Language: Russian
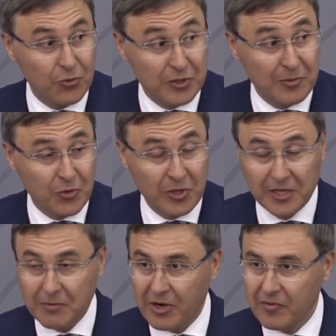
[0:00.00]
одно из
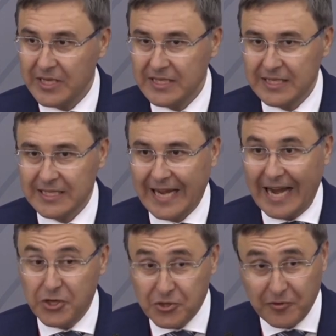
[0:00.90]
немногих направлений, где
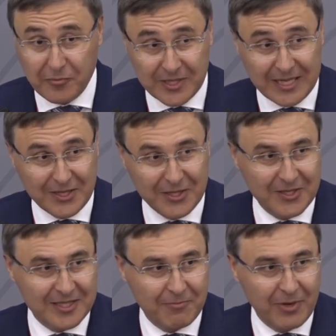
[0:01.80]
количество обязательных
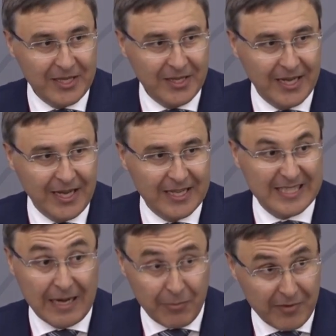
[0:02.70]
дисциплин
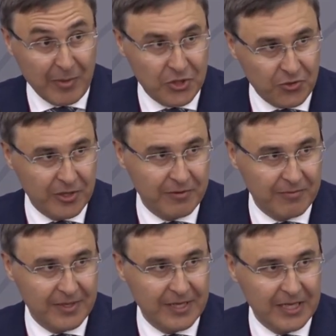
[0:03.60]
самое большое.
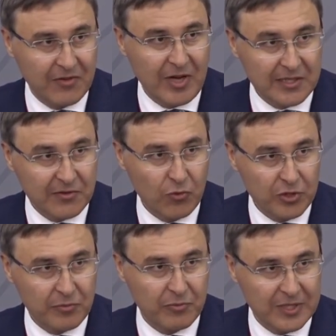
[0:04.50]

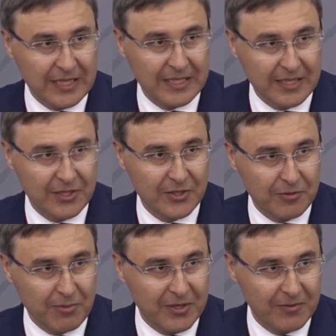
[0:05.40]
28 обязательных
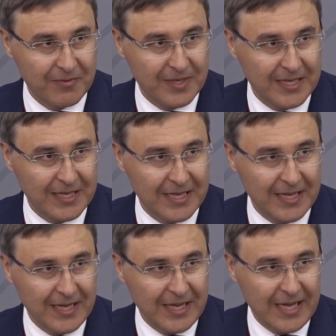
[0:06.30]
дисциплин.
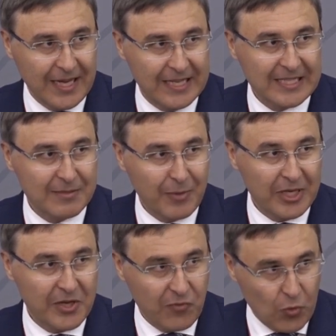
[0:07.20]
Если
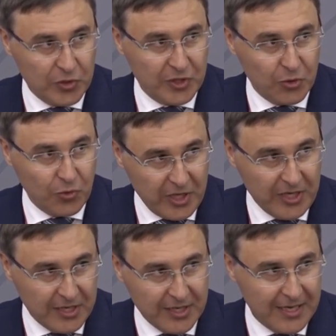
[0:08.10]
смотреть в ГОС и
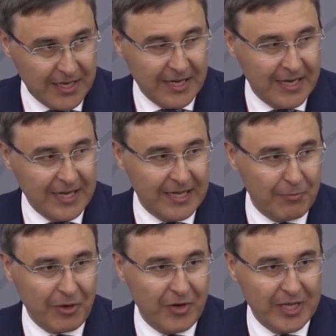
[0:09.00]
других
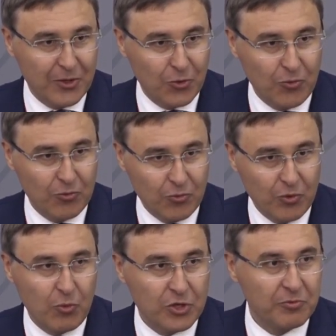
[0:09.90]
направлений, то ну,
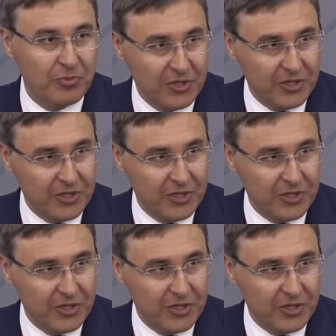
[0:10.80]
не больше